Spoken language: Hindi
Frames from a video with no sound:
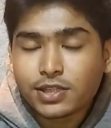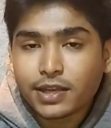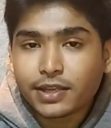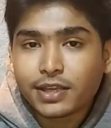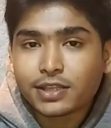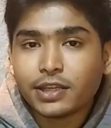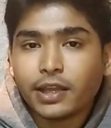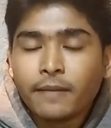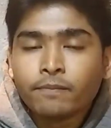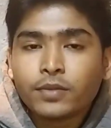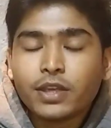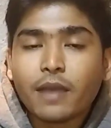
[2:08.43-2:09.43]
तरीके से
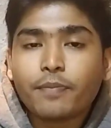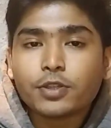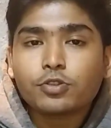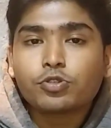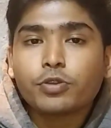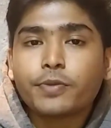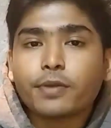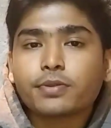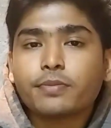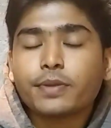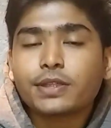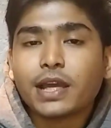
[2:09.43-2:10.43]
यहाँ पर जो स्विफ्ट ऑप्शन
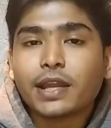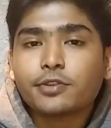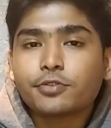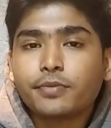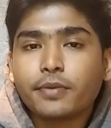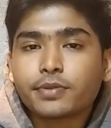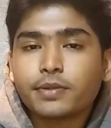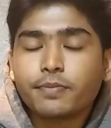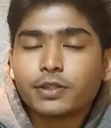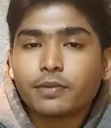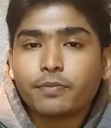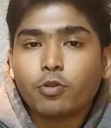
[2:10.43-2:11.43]
पे जाना है स्विफ्ट ऑप्शन पे
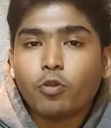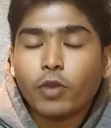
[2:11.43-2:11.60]
जब भी